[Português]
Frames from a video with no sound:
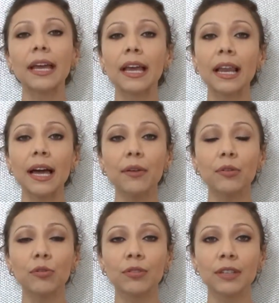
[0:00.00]
É claro
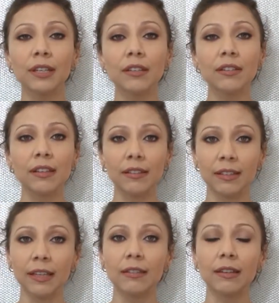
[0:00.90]
que os grandes
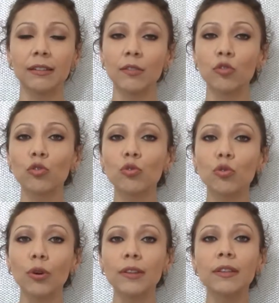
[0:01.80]
acidentes, eles são
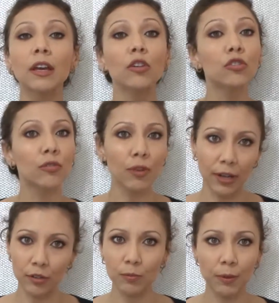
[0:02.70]
junções de
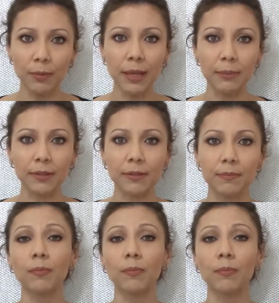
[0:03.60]
vários problemas.